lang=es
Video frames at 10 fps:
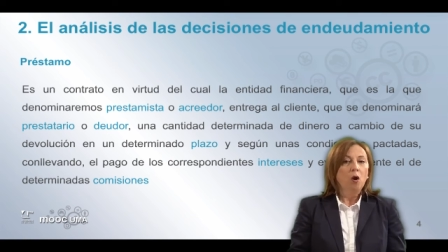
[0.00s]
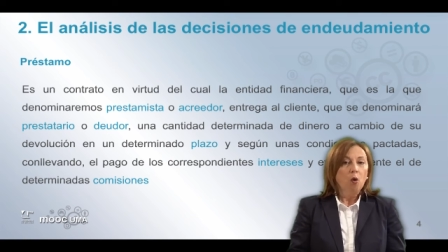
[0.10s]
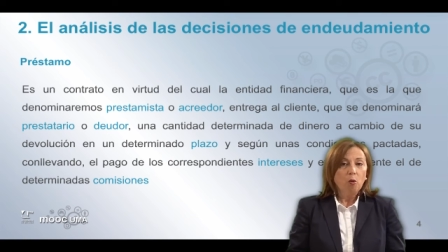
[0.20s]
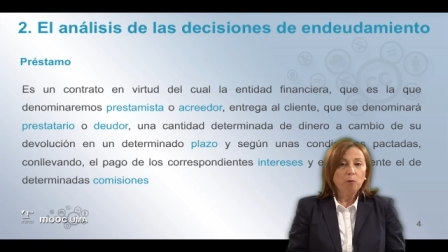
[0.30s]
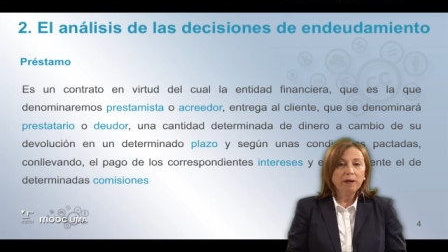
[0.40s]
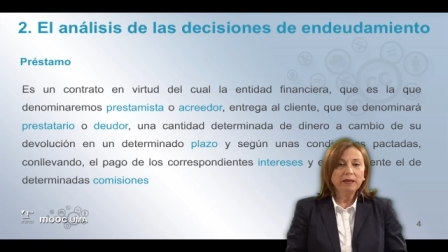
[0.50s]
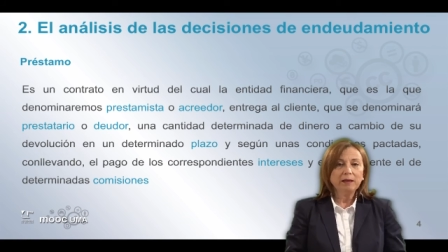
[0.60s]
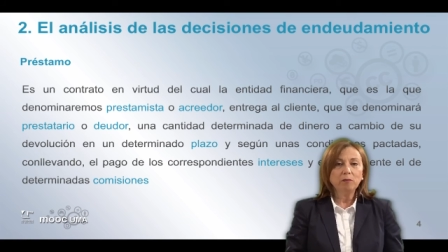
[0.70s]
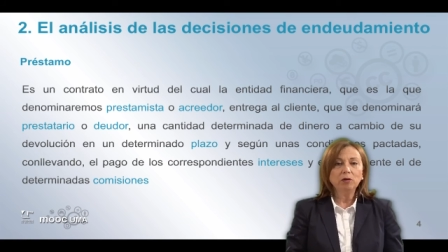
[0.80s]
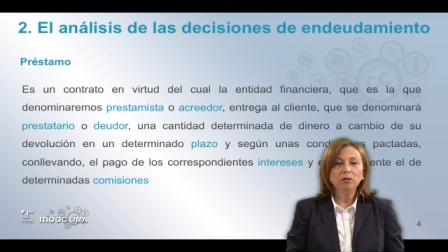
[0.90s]
Un
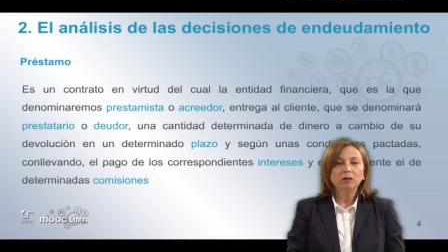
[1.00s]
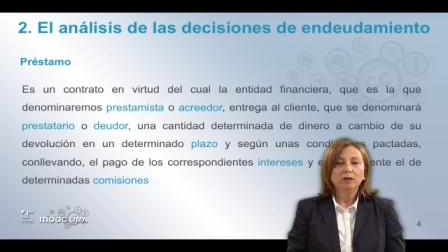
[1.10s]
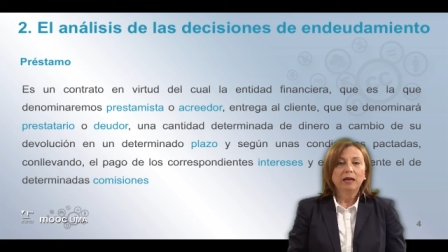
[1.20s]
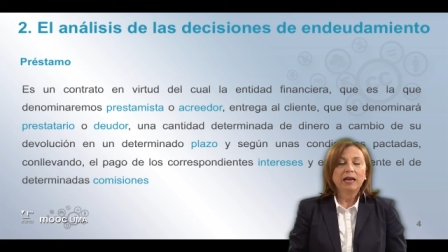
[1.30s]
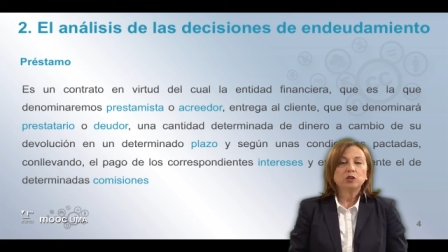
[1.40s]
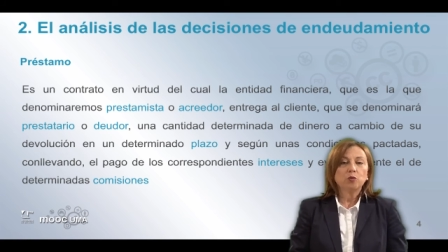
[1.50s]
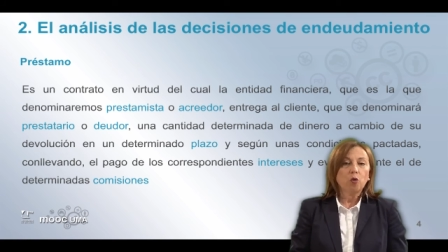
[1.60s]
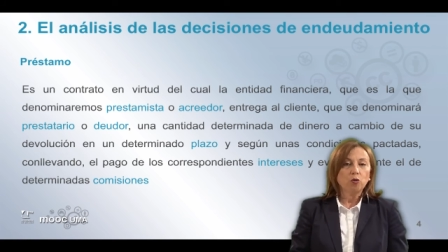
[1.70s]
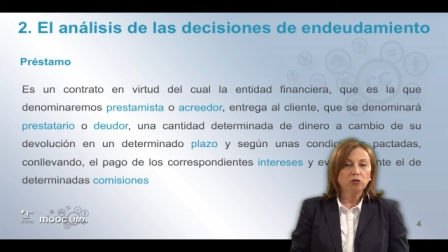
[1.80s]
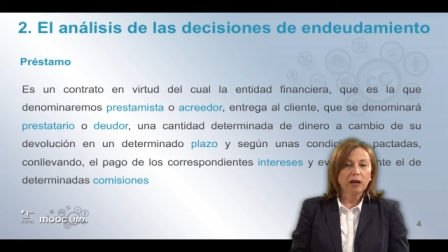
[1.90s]
préstamo es un
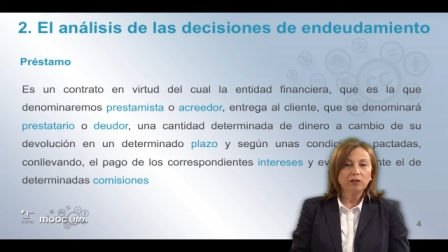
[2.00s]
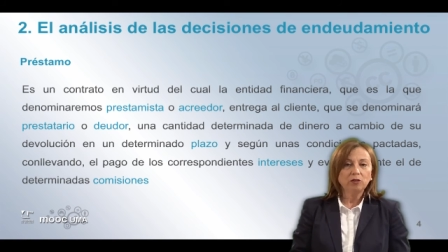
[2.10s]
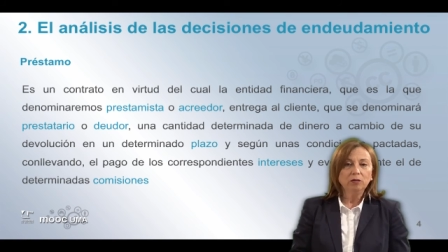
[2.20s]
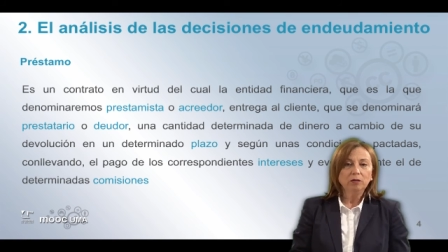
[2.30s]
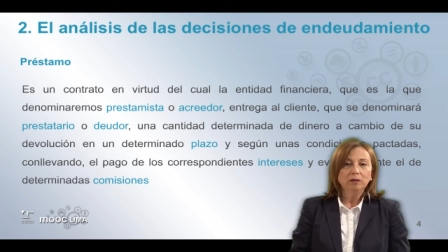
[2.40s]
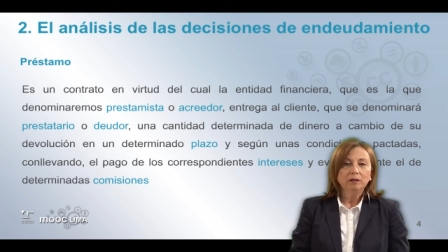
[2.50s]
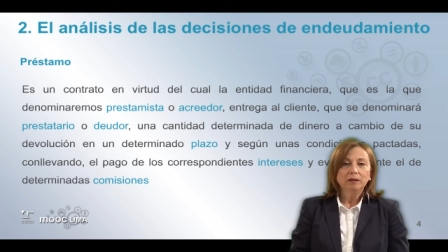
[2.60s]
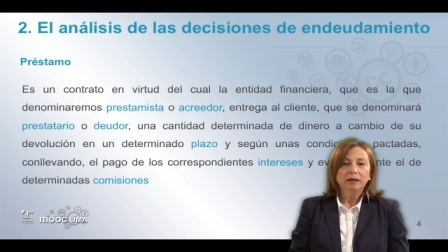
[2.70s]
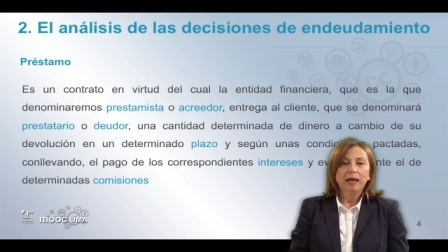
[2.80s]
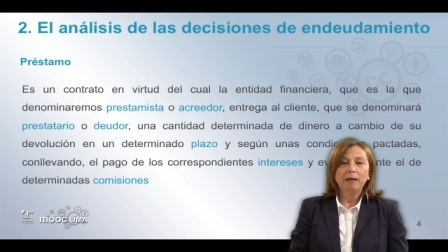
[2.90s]
contrato
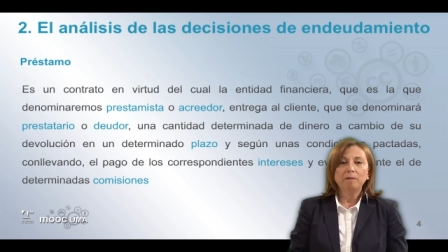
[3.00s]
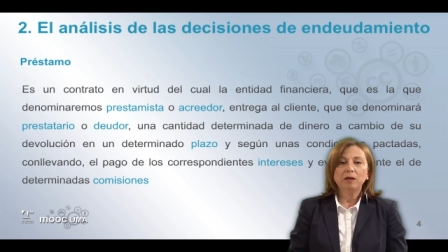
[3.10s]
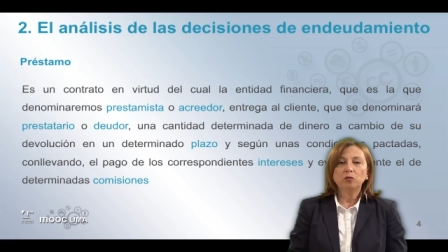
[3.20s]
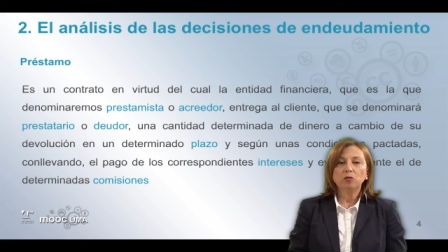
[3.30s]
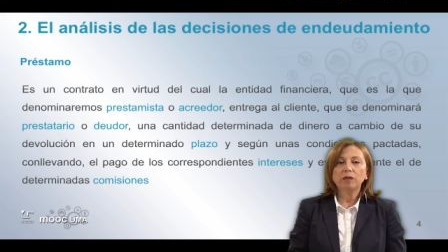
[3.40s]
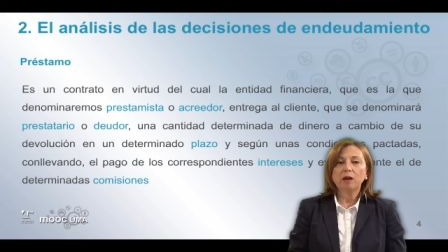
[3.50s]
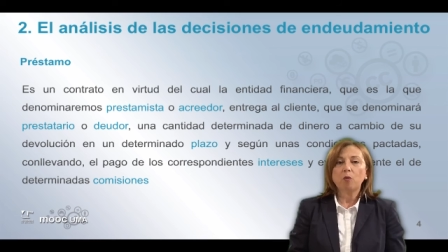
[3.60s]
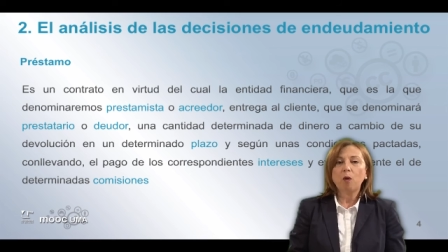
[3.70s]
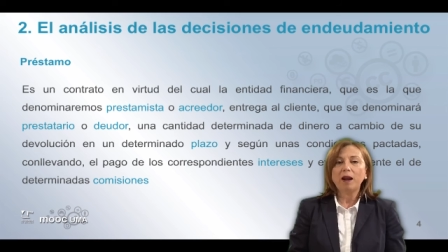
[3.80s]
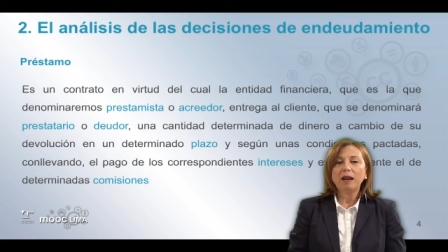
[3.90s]
en virtud del
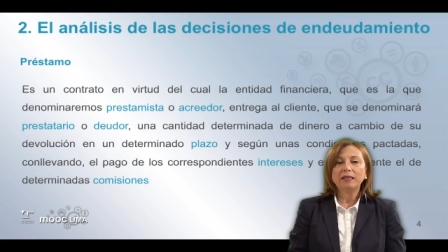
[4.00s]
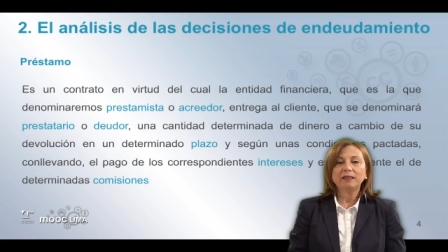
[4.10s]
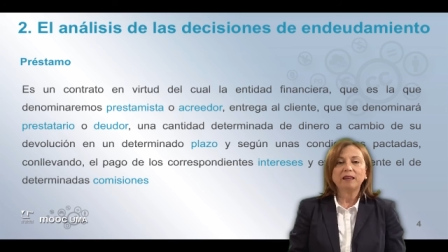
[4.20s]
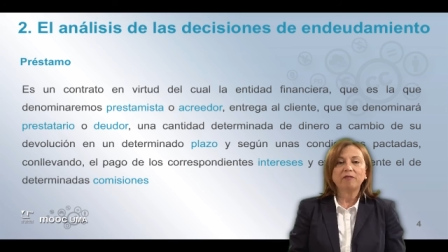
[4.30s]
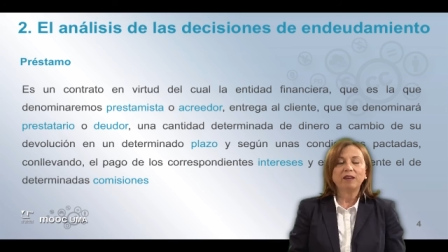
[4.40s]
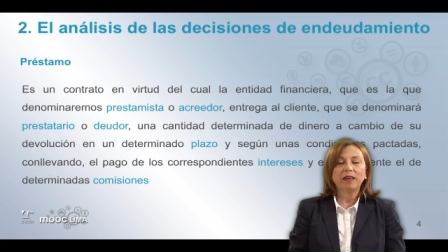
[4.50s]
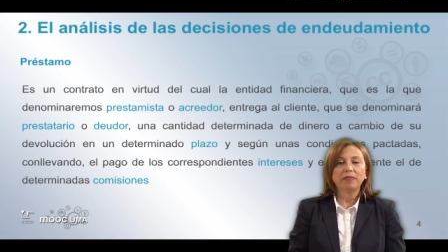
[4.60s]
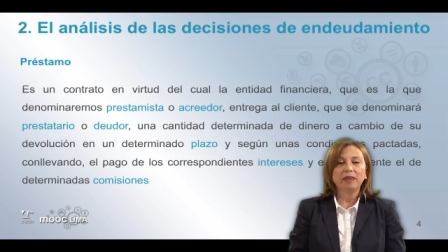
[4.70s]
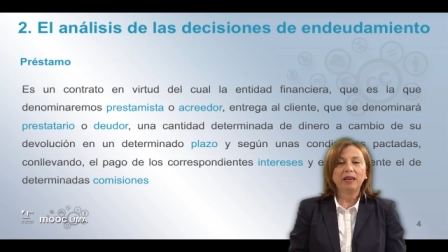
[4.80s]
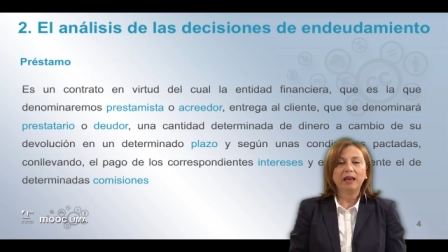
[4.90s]
cual la entidad
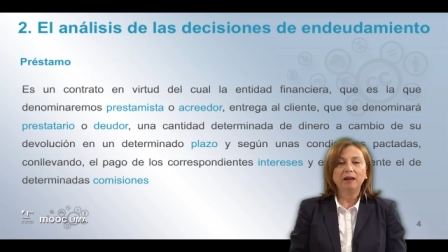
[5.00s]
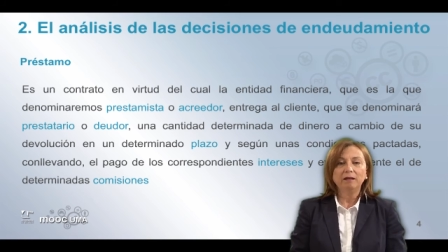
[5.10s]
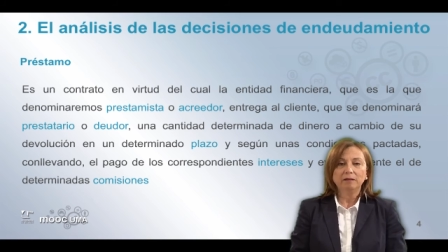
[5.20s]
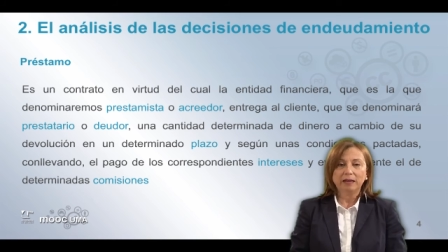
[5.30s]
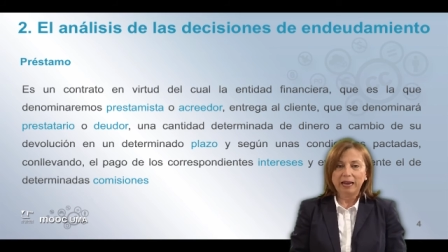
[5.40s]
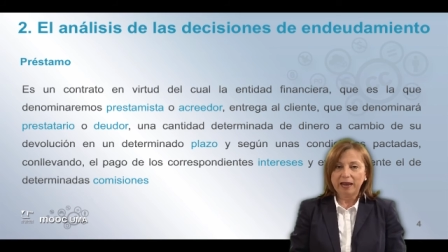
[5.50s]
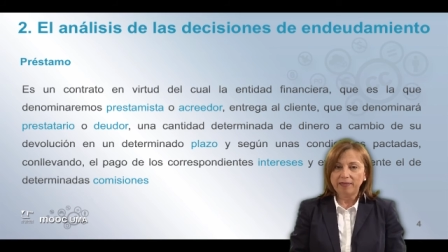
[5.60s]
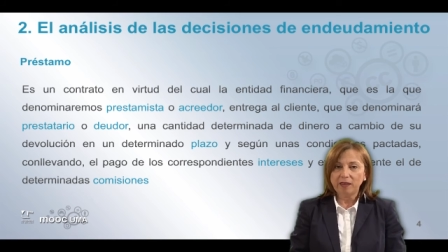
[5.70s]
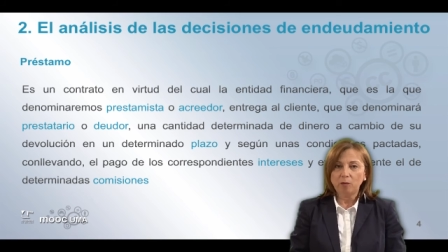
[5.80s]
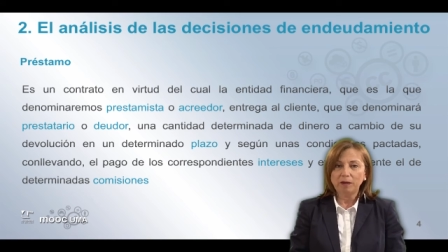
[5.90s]
financiera, que es la que
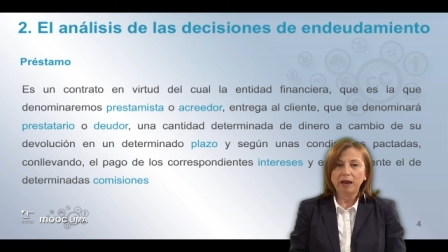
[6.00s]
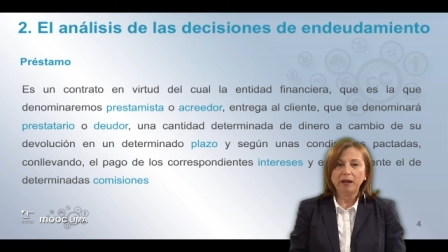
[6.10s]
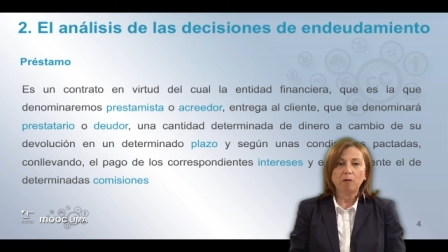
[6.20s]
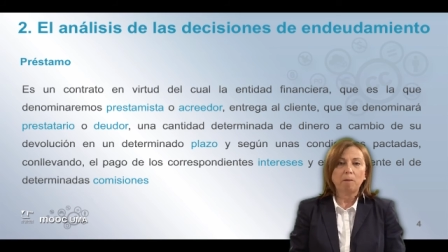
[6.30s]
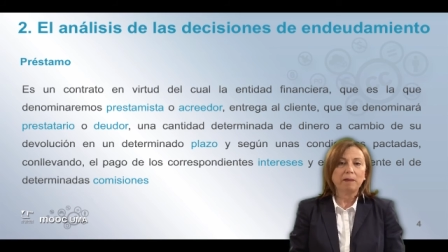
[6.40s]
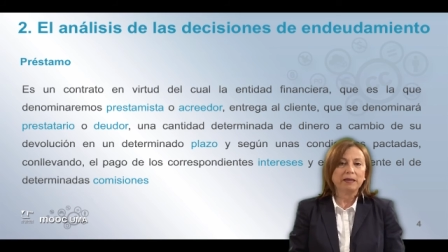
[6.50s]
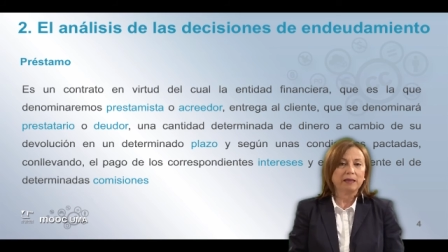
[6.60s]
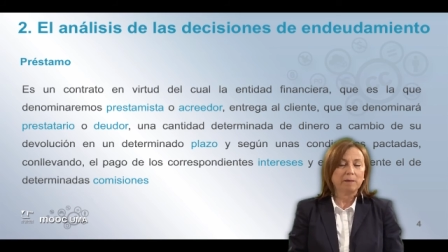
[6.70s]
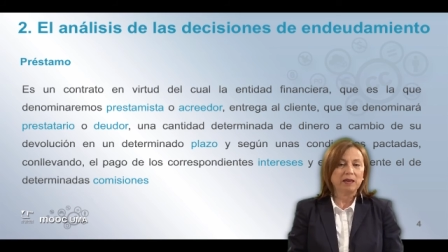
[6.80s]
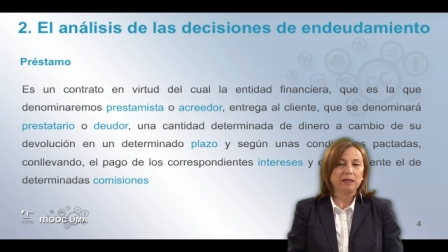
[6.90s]
denominaremos
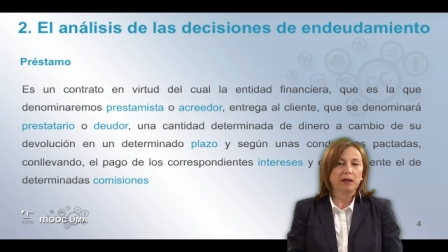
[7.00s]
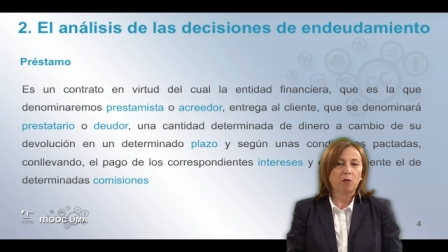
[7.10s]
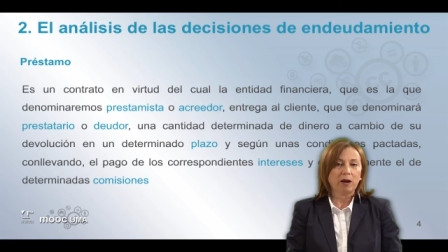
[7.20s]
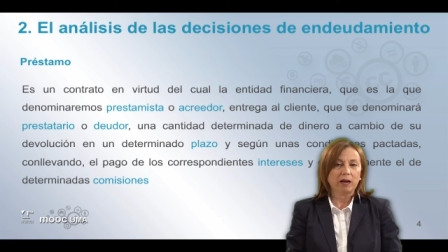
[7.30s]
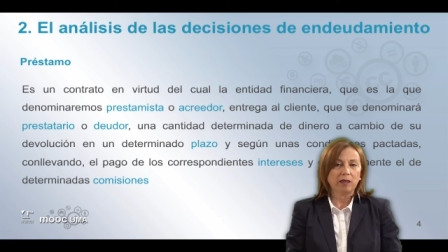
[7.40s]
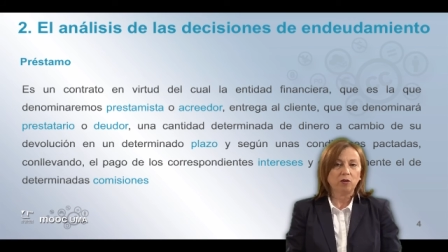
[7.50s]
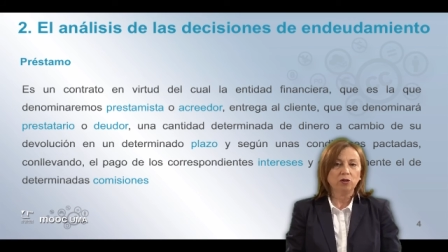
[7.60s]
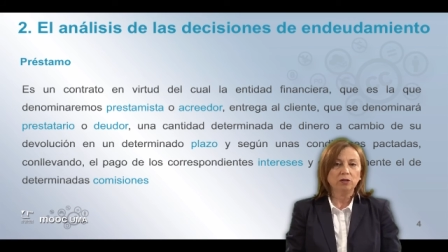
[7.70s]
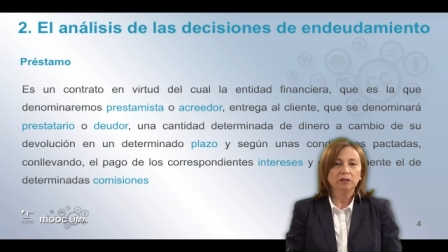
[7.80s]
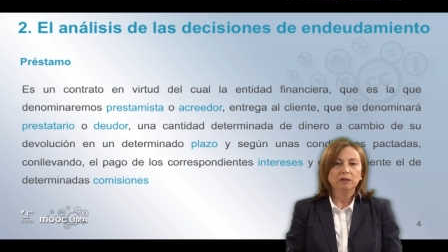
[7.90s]
prestamista o acreedor,